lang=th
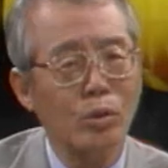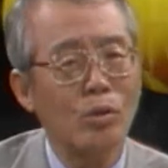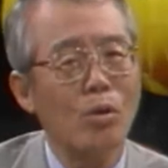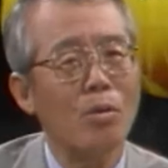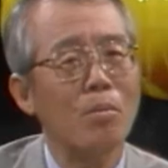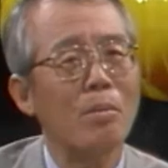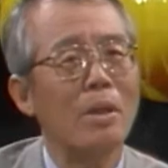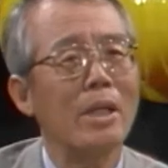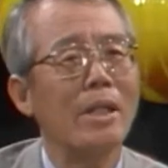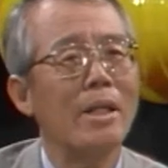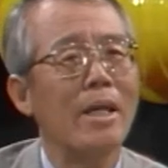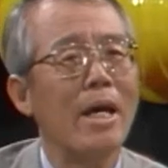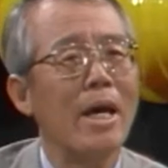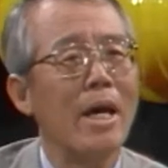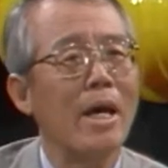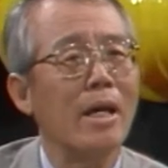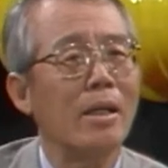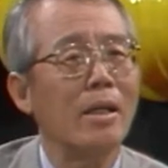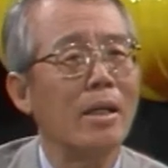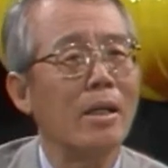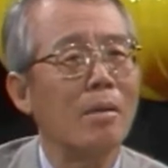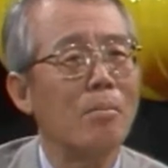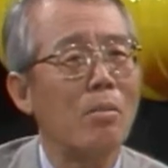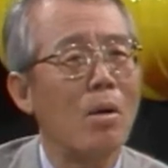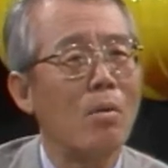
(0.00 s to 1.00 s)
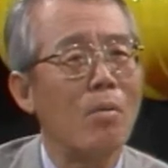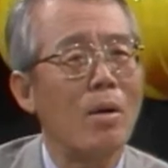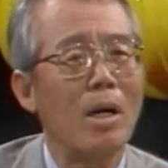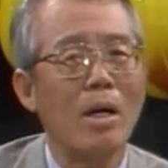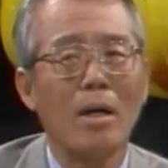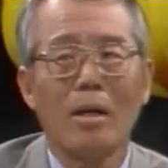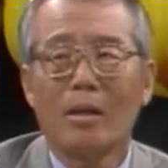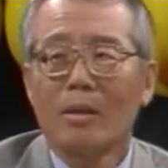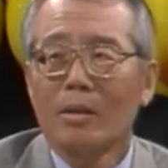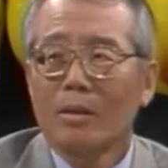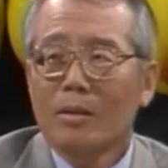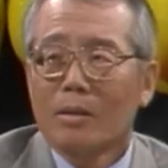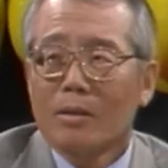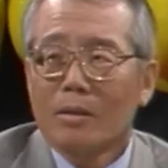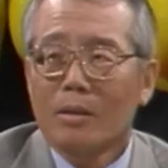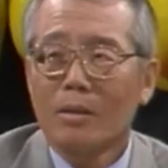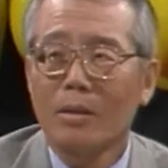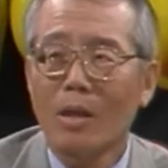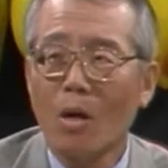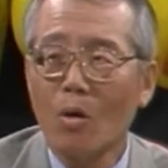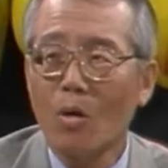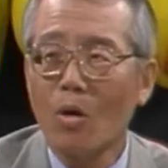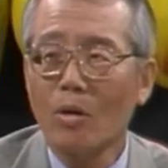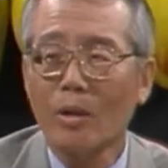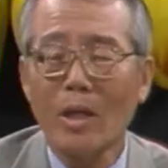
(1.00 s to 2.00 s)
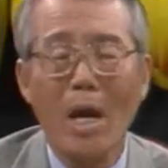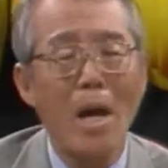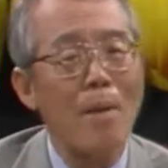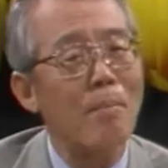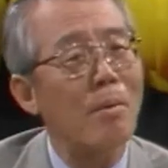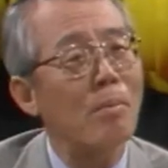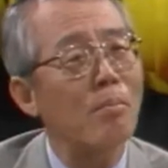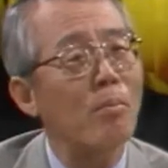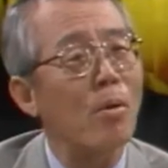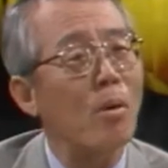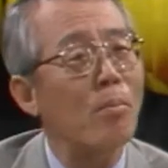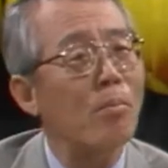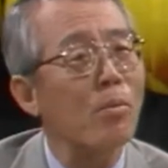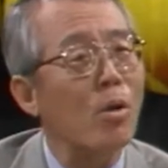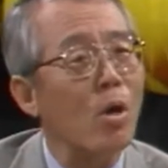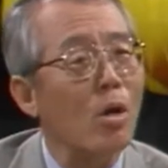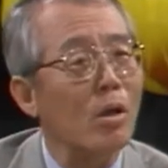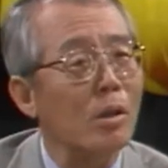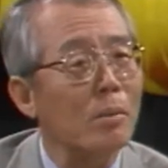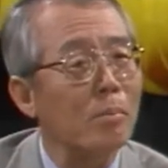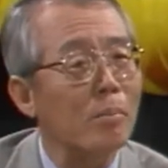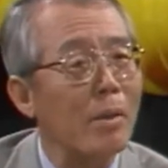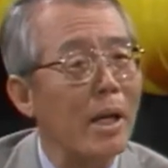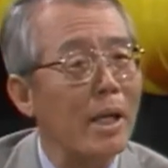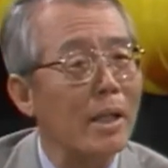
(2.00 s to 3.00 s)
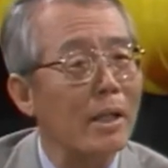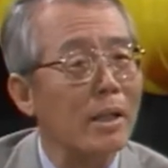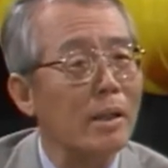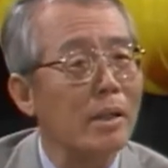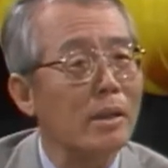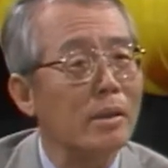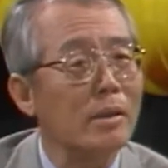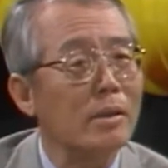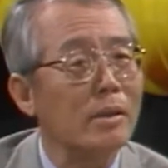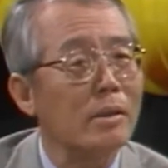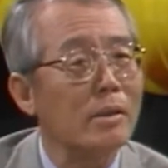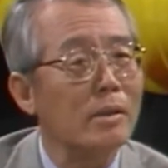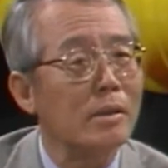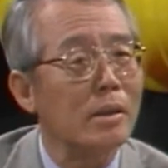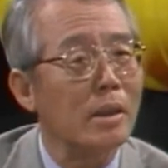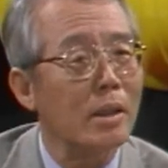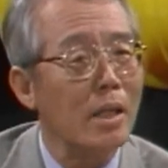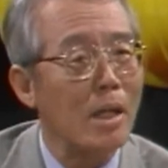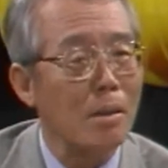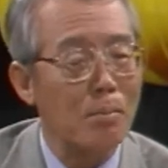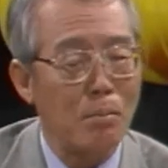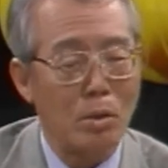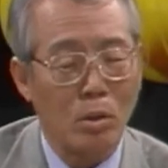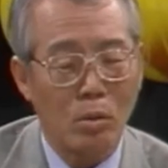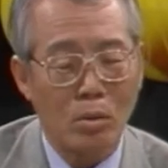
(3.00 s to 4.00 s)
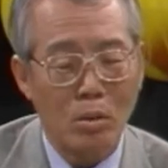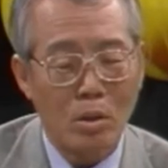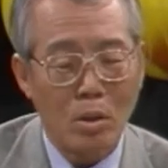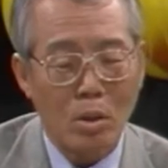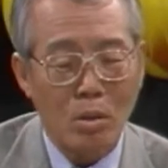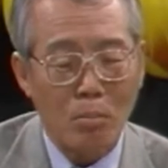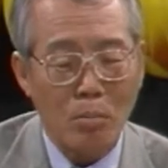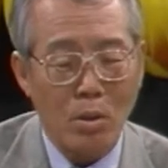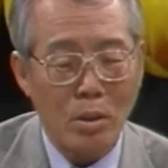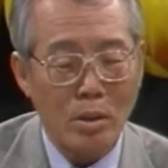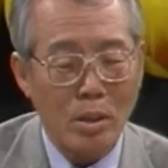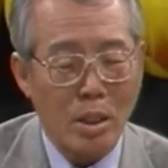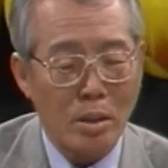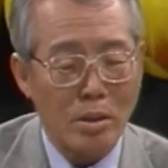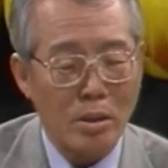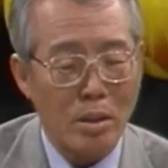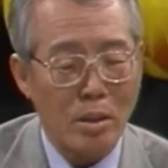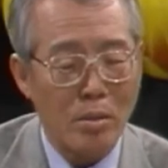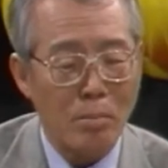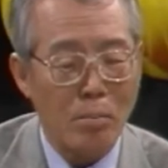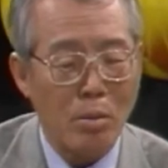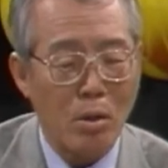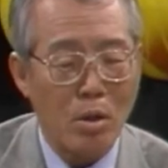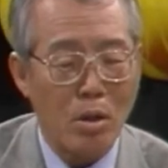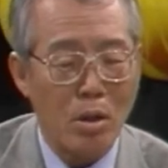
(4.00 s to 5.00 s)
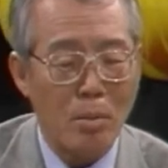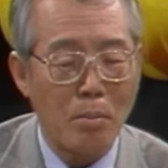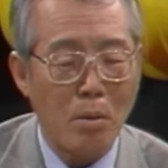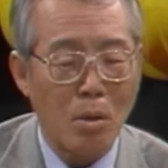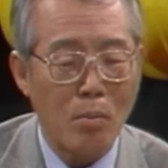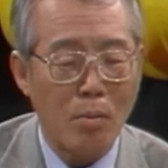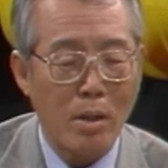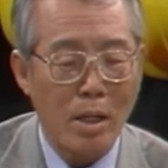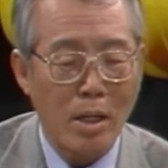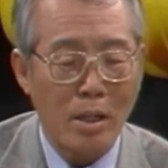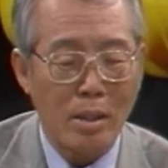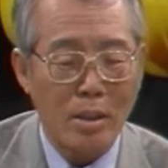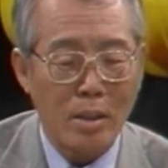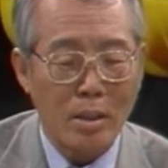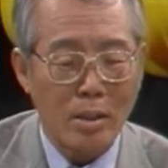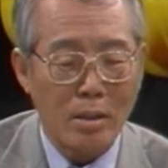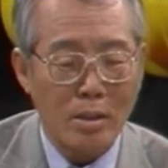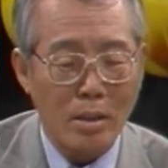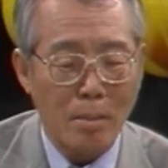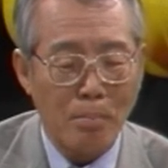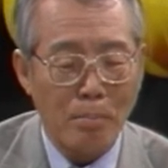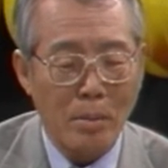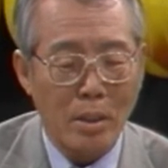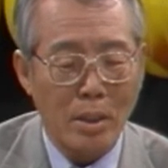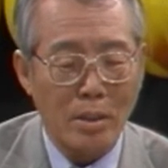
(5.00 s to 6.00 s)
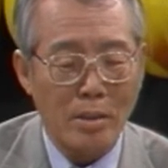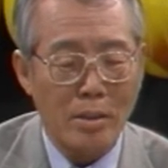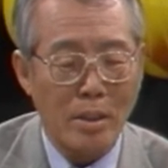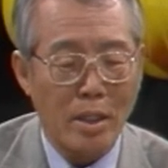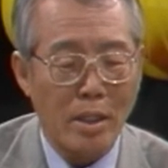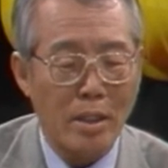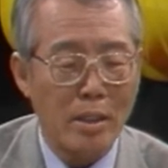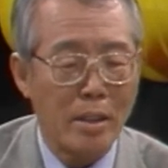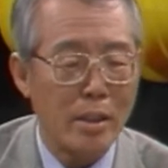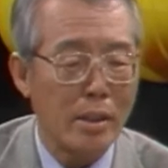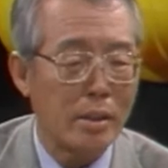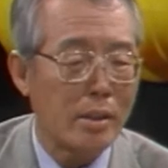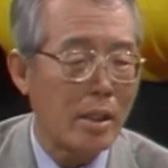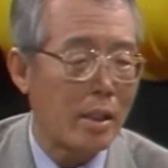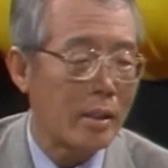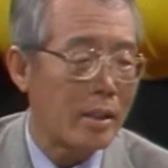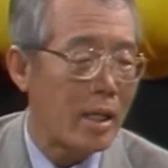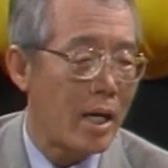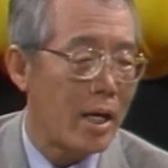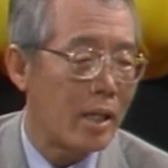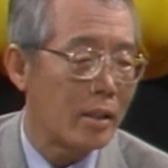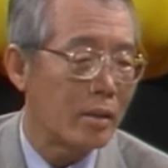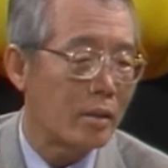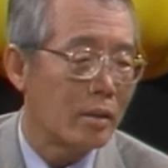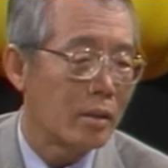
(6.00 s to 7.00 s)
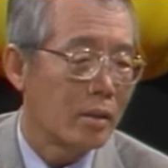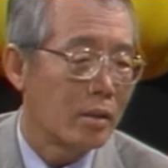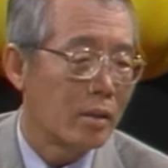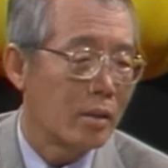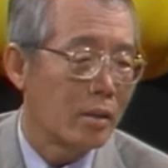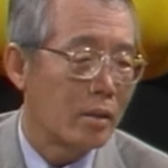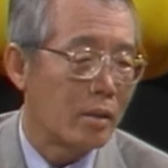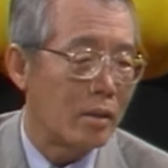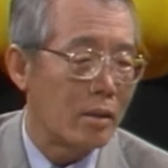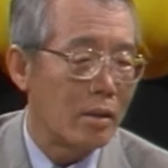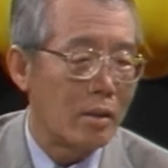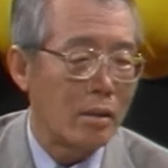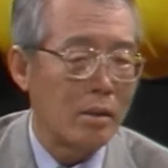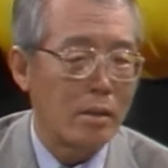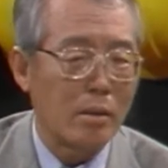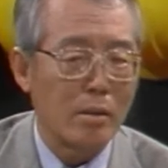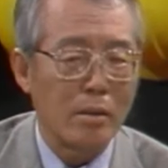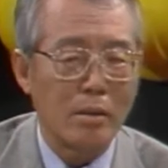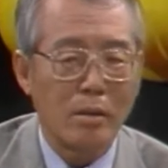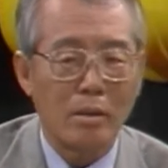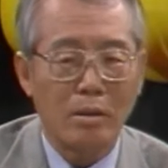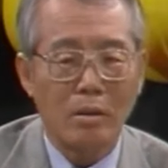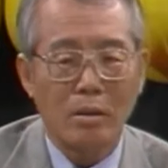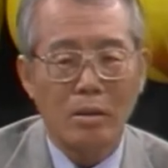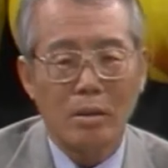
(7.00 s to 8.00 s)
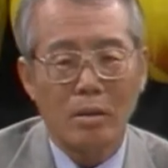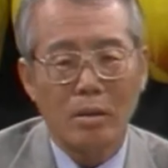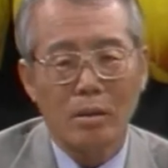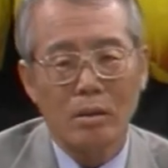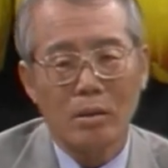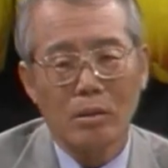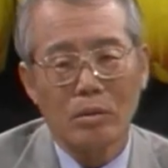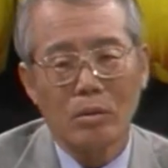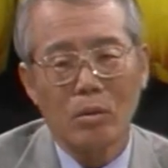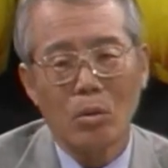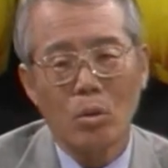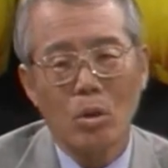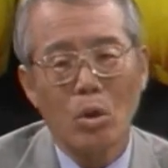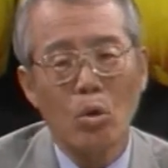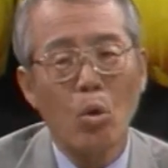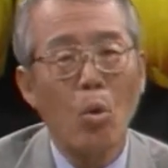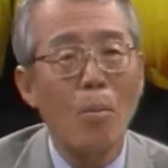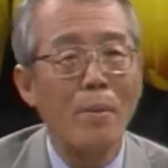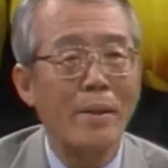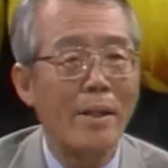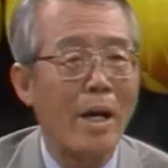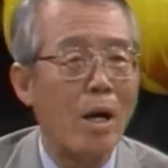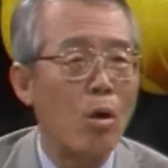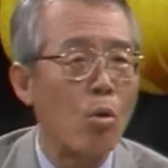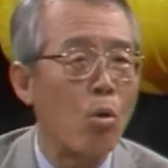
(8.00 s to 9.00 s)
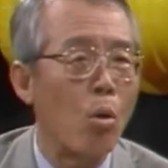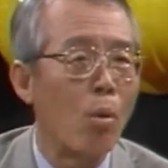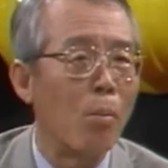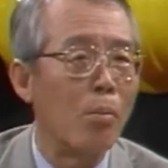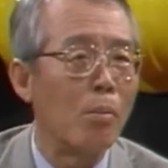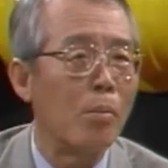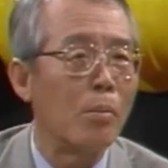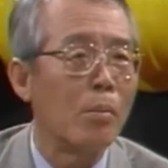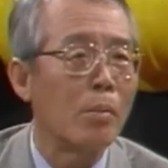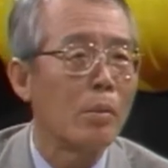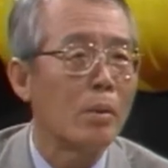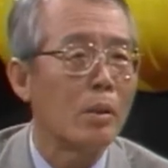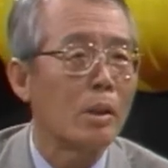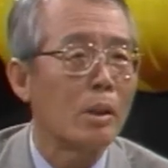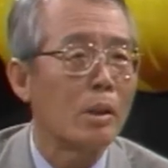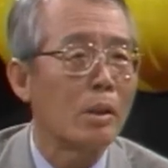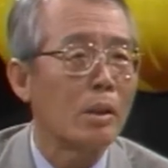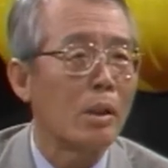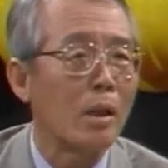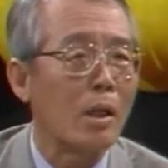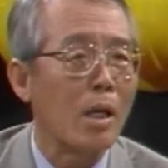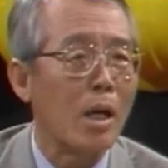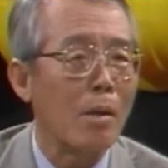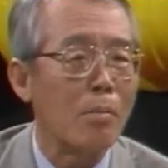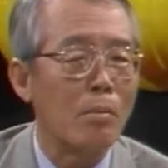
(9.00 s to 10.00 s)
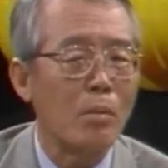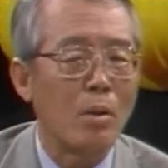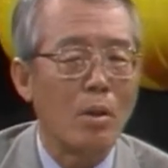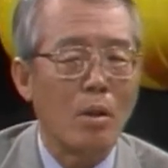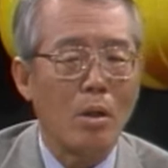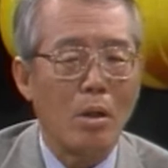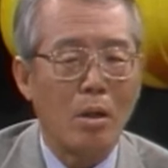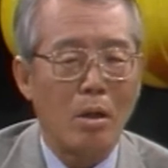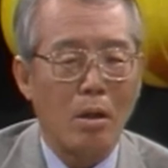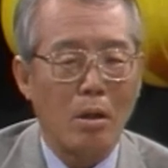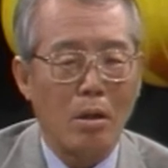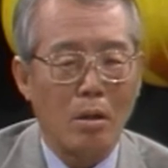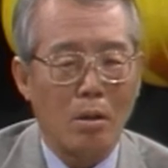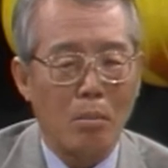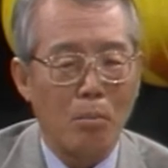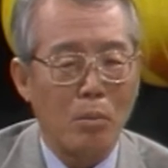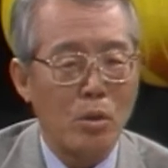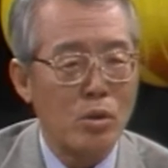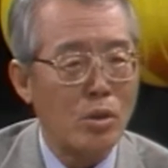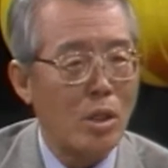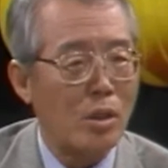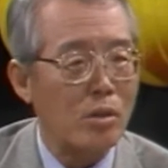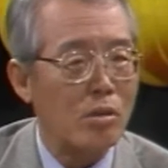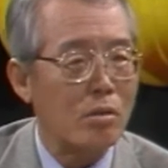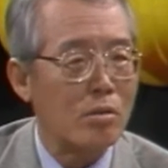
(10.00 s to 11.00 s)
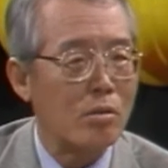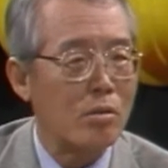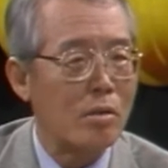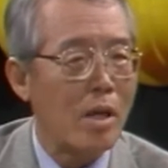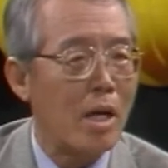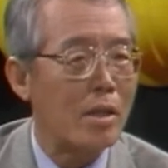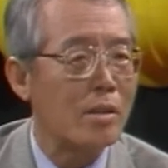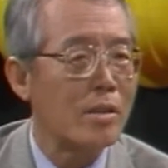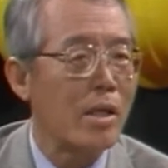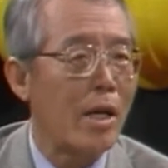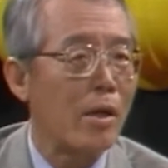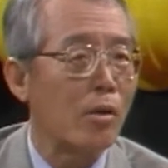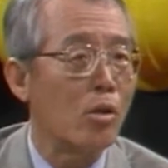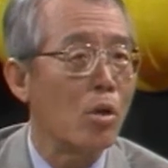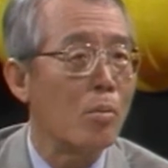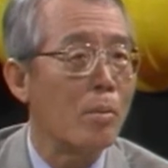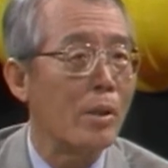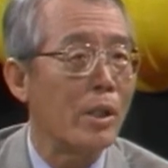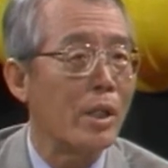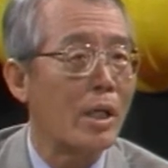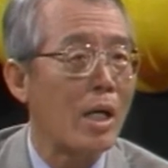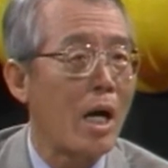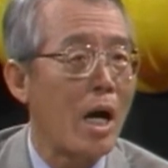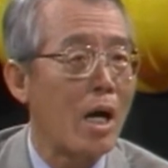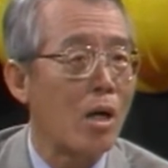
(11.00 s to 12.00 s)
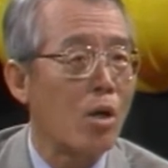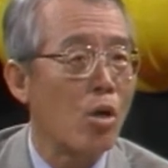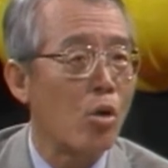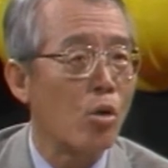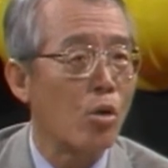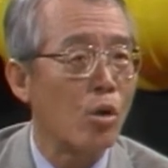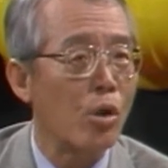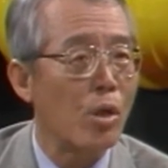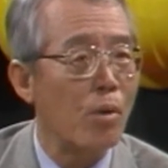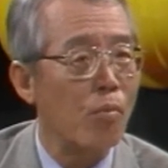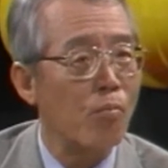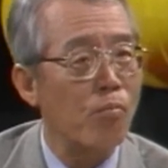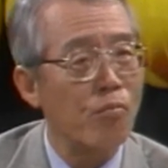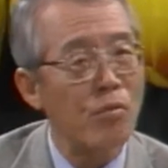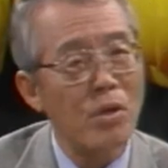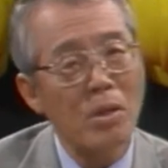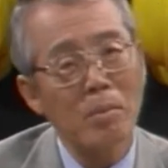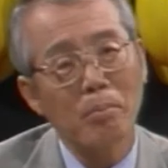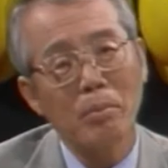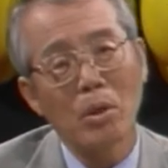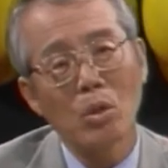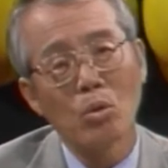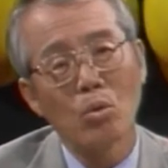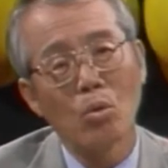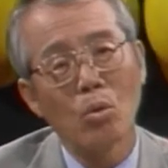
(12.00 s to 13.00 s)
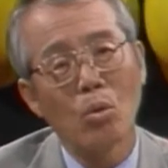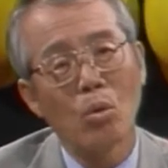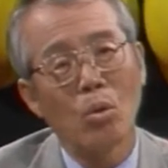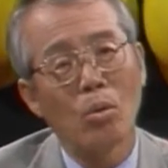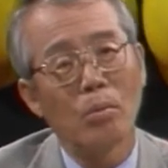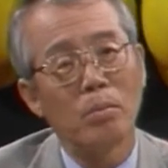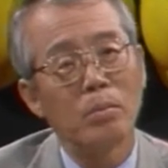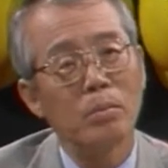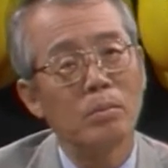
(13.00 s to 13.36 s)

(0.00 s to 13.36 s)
ต้องมีแน่นะครับเพราะว่าเราก็แก้เป็นเปราะๆกันไปนะครับเพราะเพราะอย่างเช่นพอเขาบอกว่าจะเปิดเสรีทางด้านโทรคมนาคมนะครับบริษัทยักษ์ใหญ่ของอเมริกาก็รีบวิ่งไปยุโรป